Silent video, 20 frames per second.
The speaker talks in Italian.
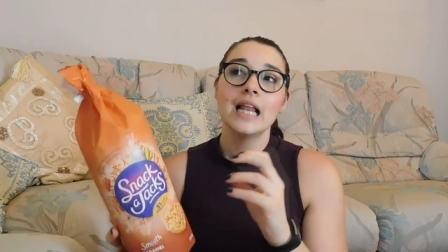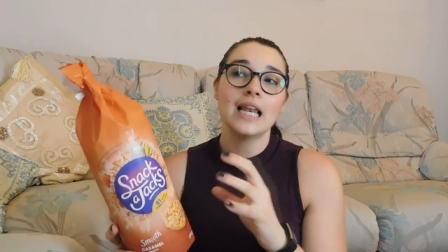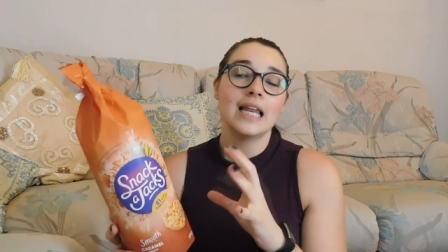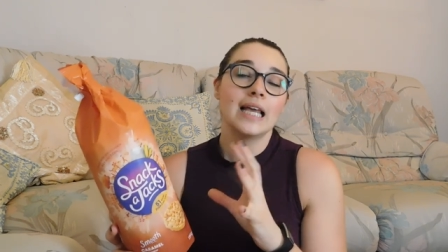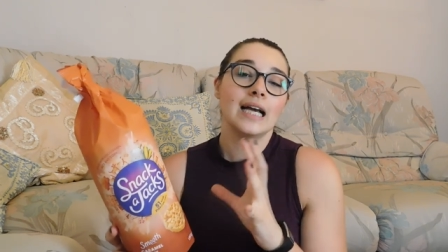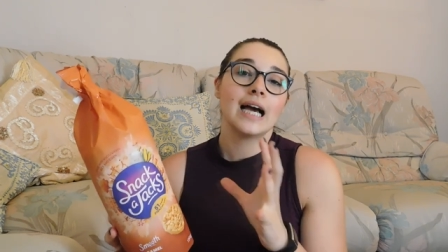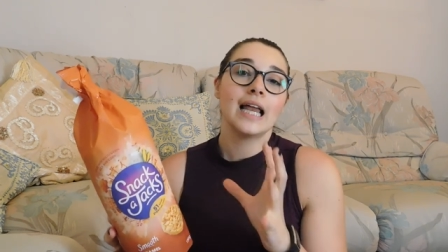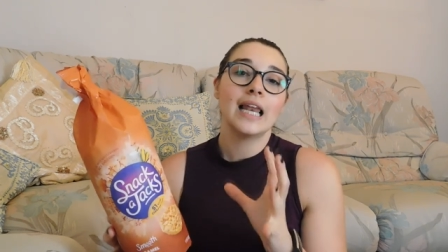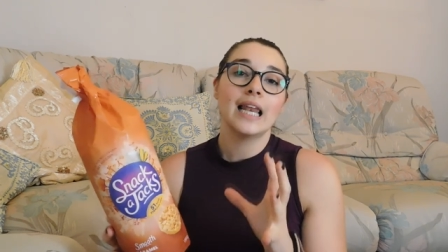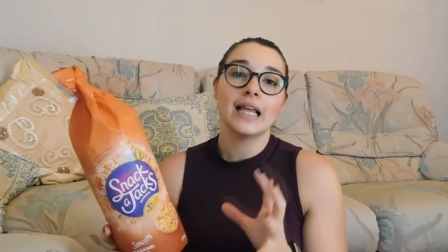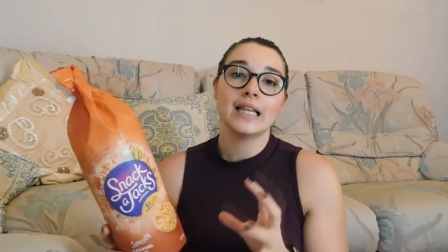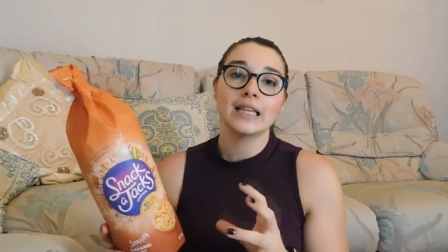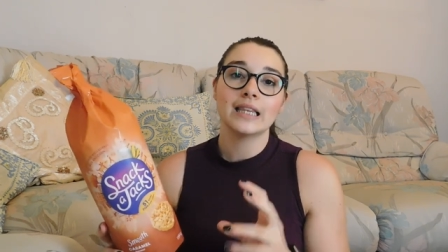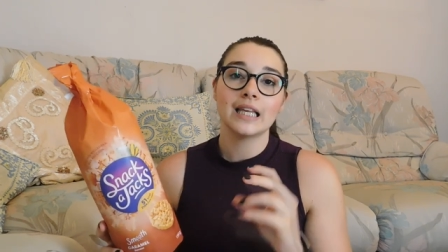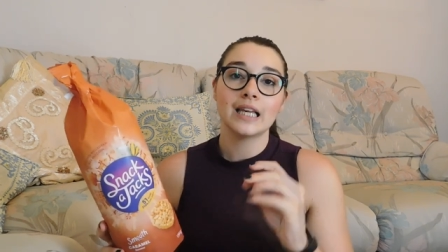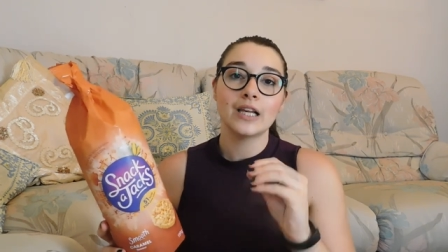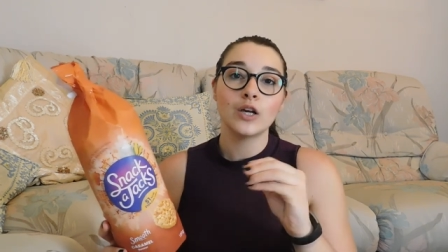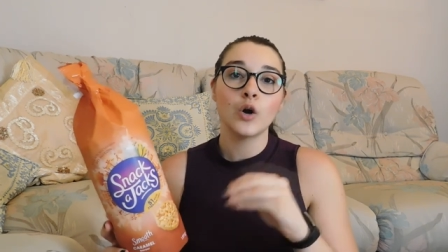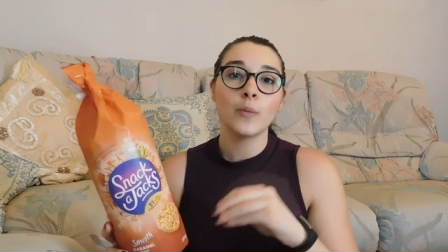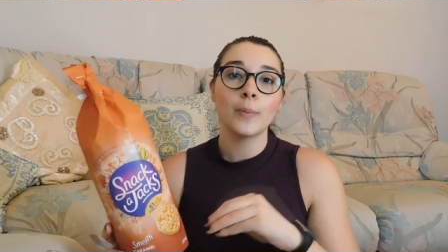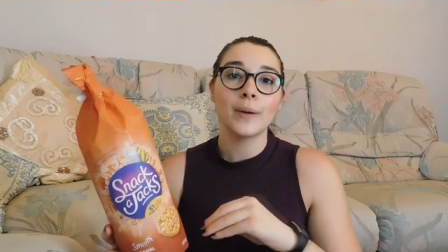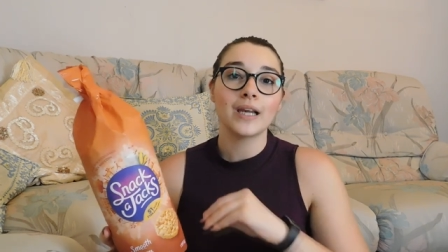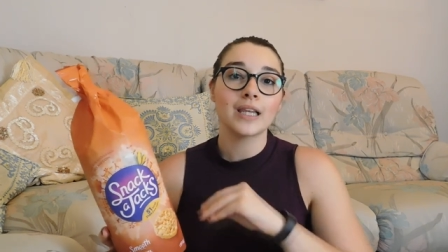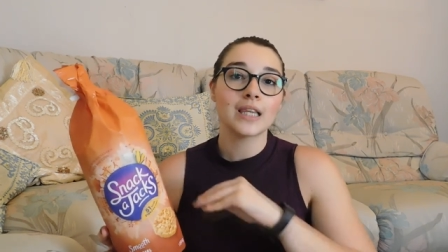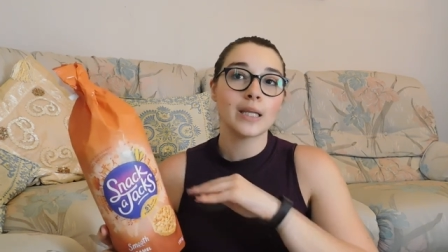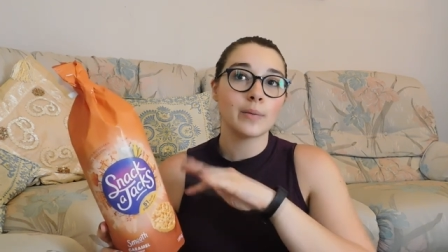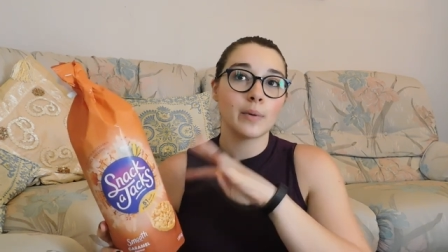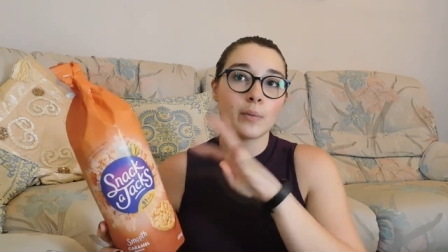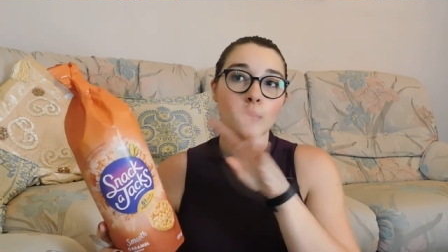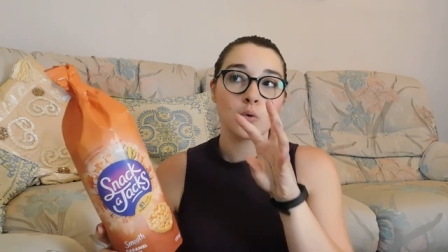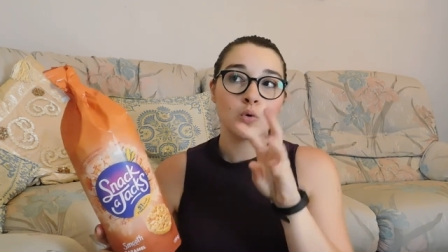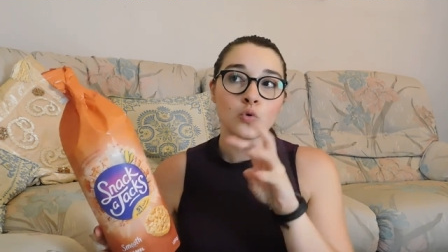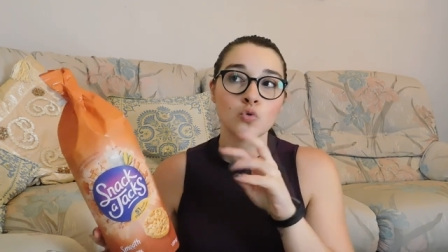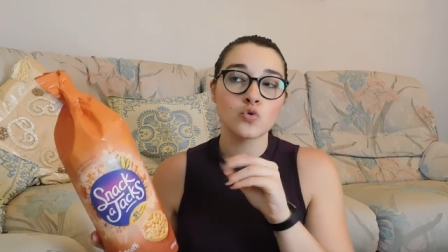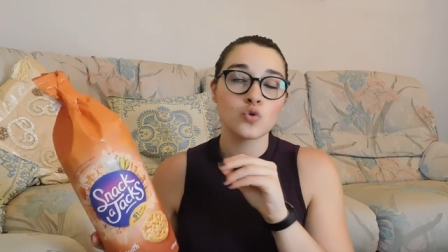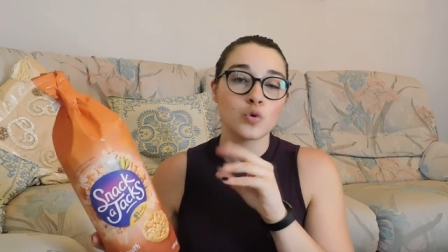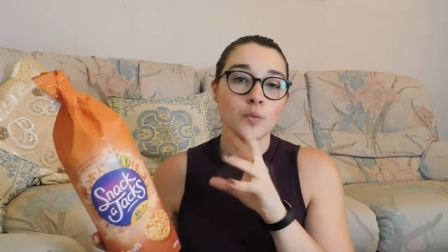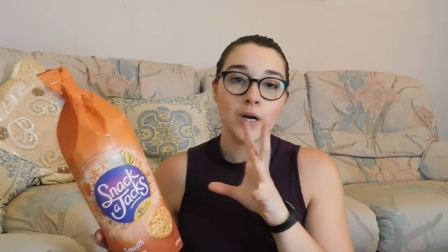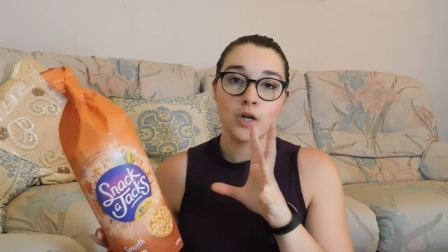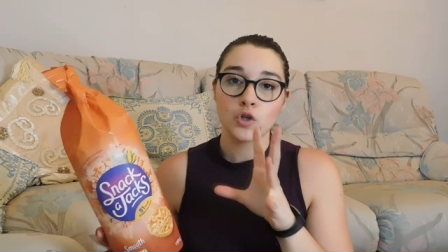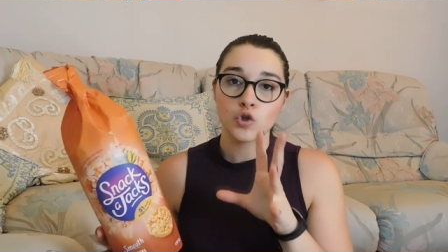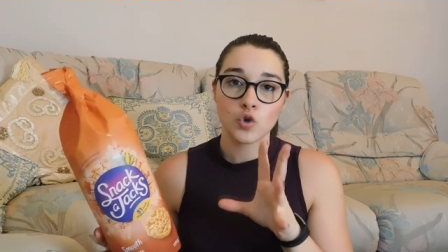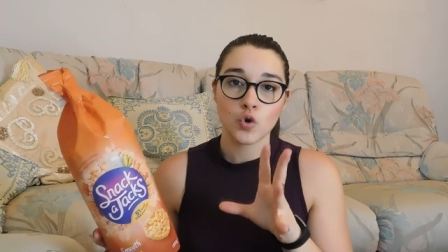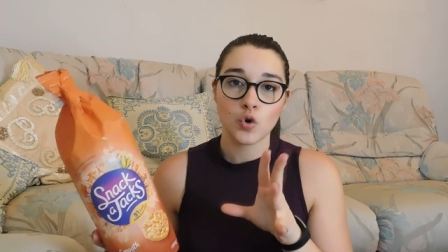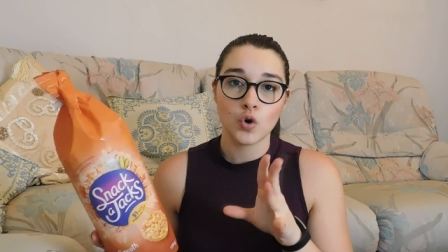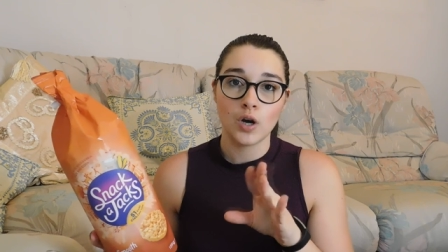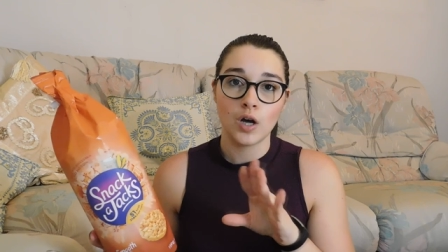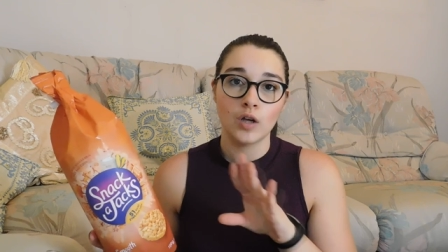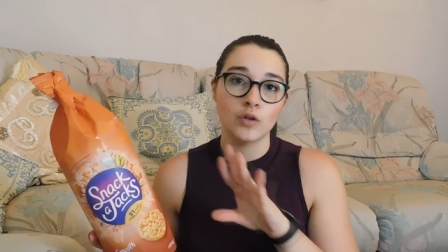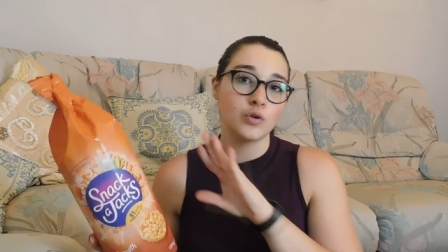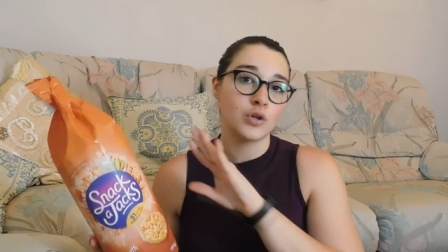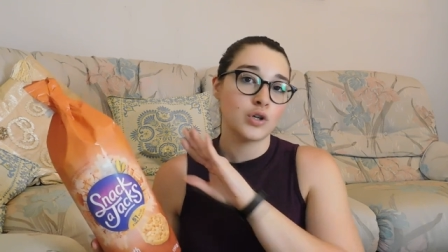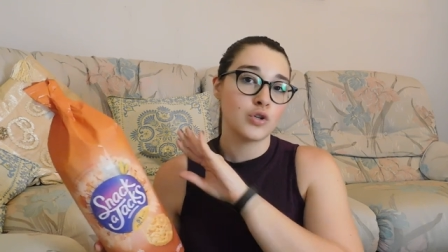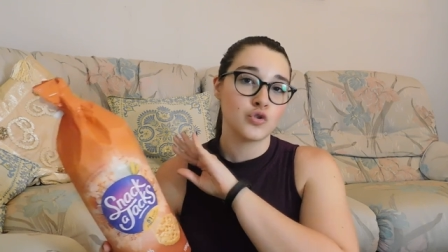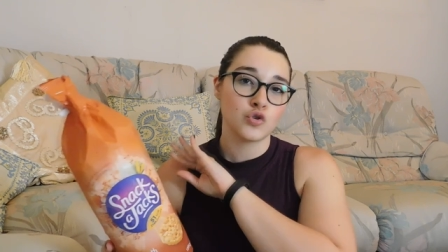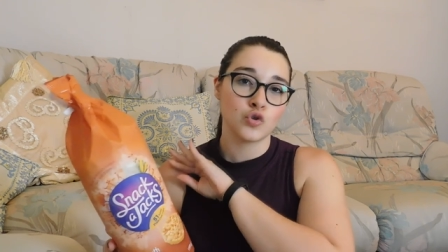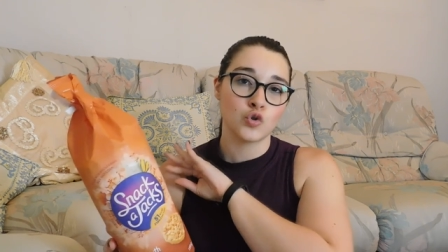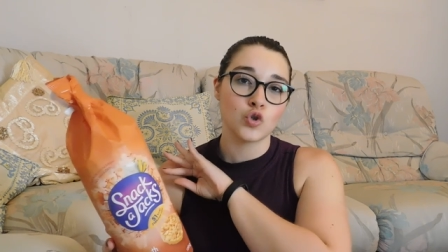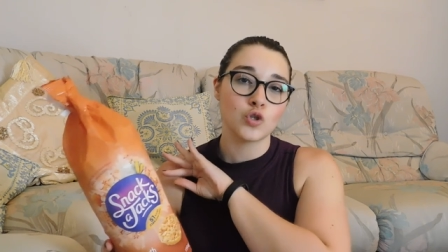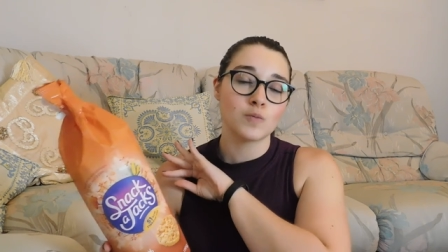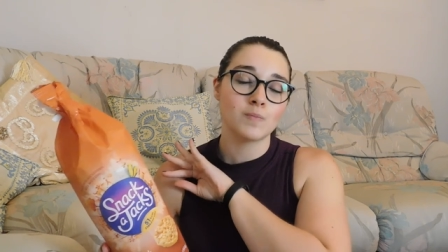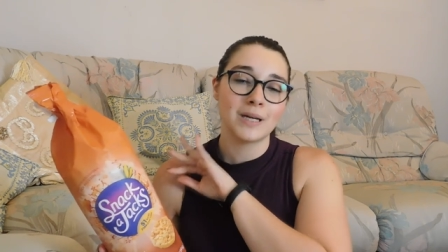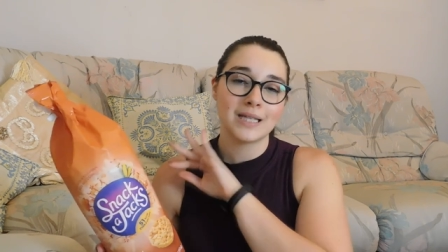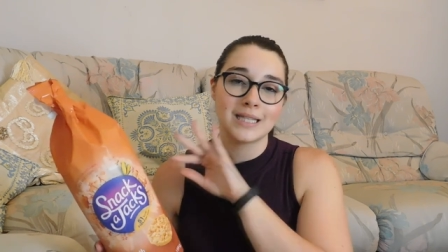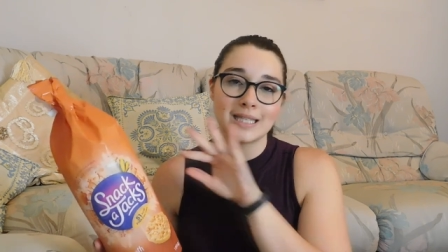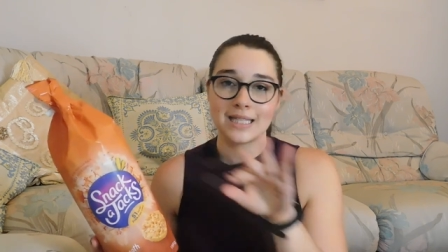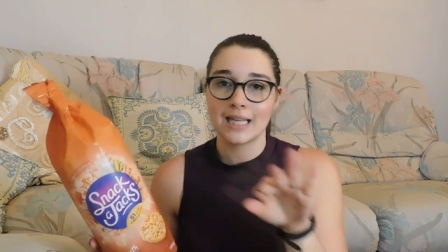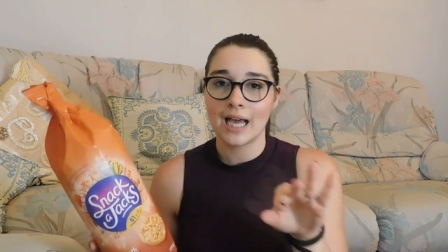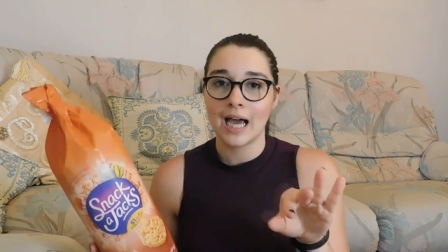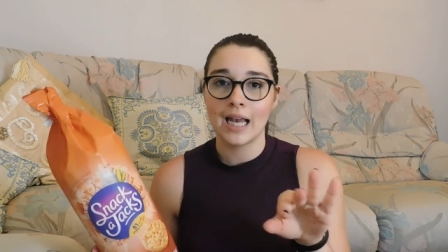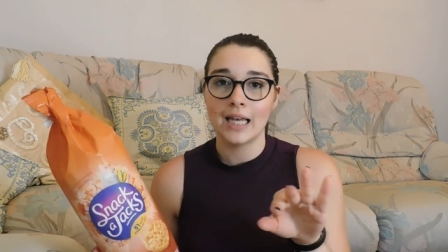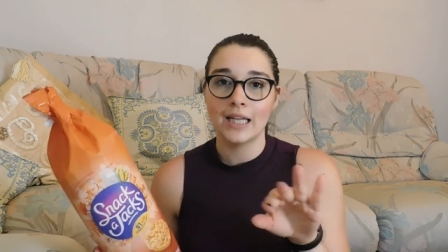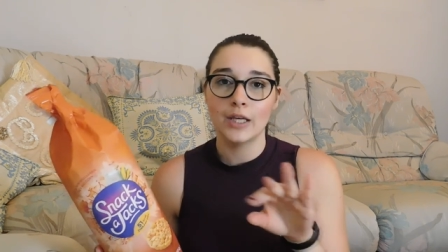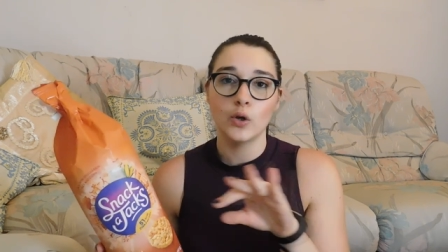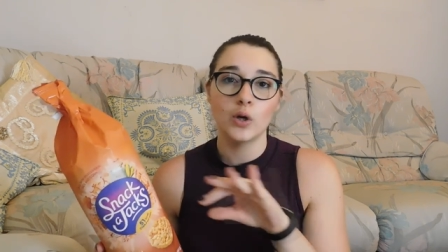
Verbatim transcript: le gallette ricoperte proprio con sopra il cioccolato, che sono spaziali.